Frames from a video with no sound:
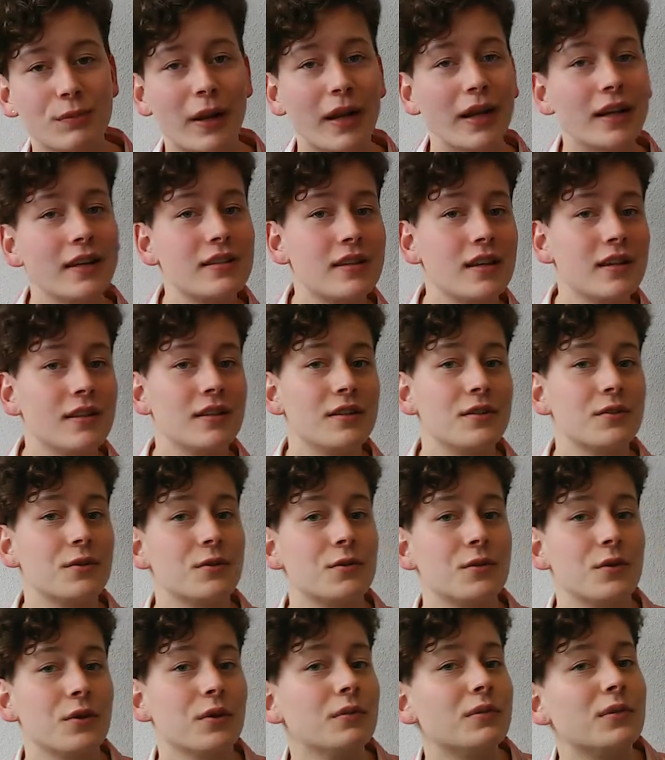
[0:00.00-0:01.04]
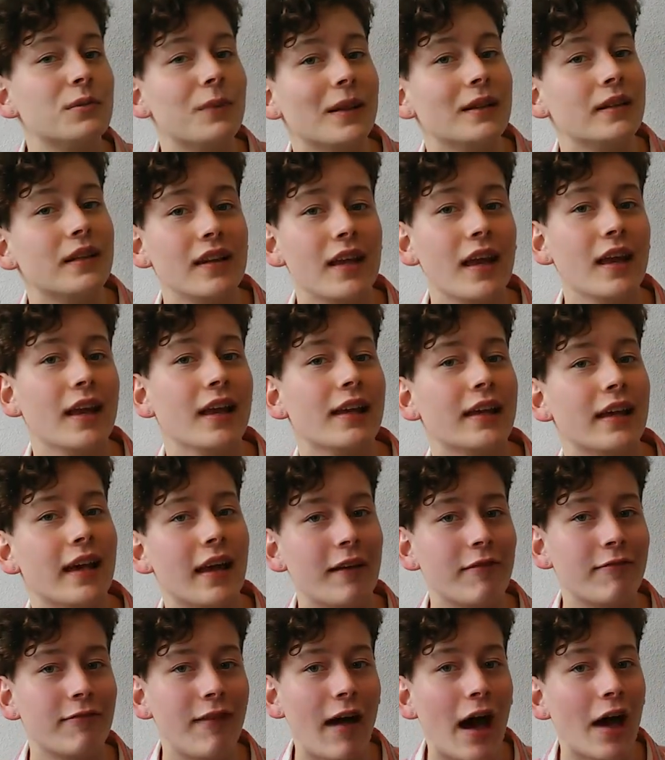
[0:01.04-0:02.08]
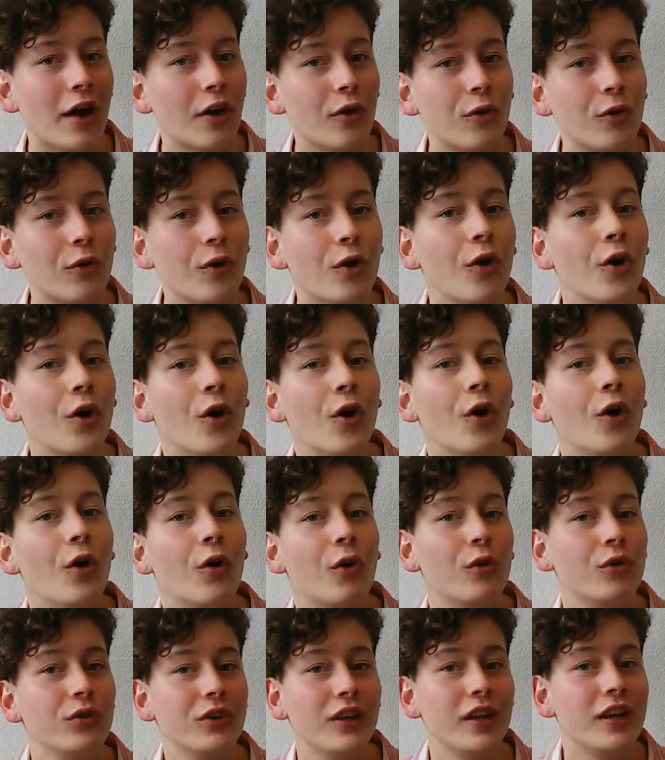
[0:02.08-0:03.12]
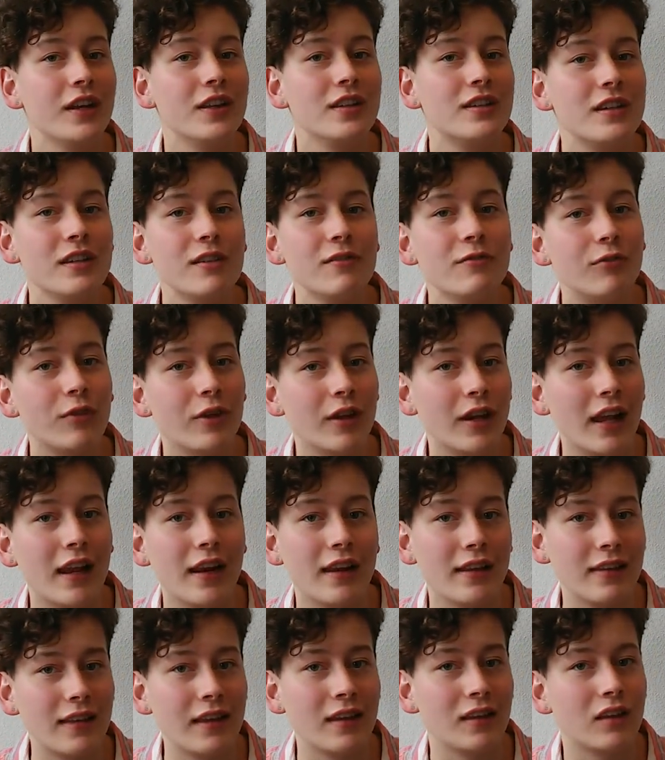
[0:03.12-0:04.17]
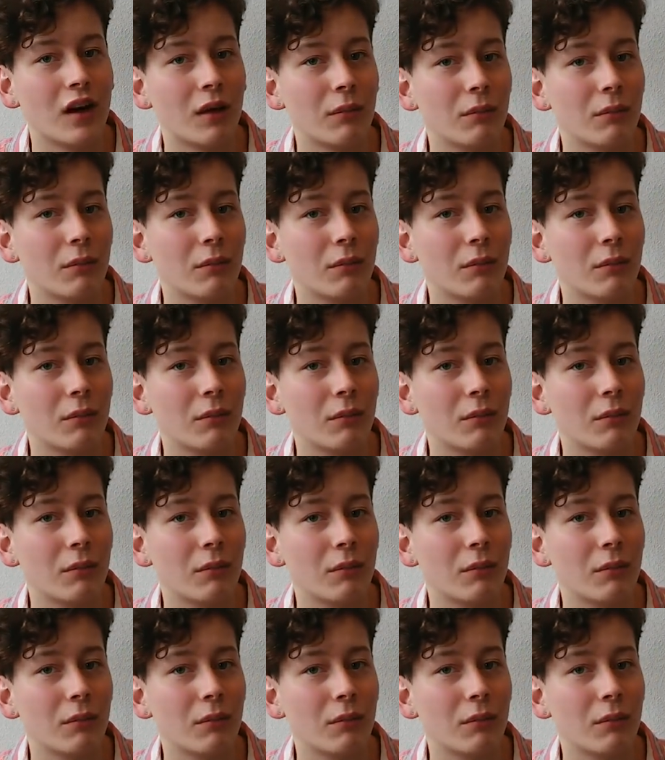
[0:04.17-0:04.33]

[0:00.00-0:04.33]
sprechen sie den Diskussionspartnern jegliche Erfahrung und jeden Sinn für Realität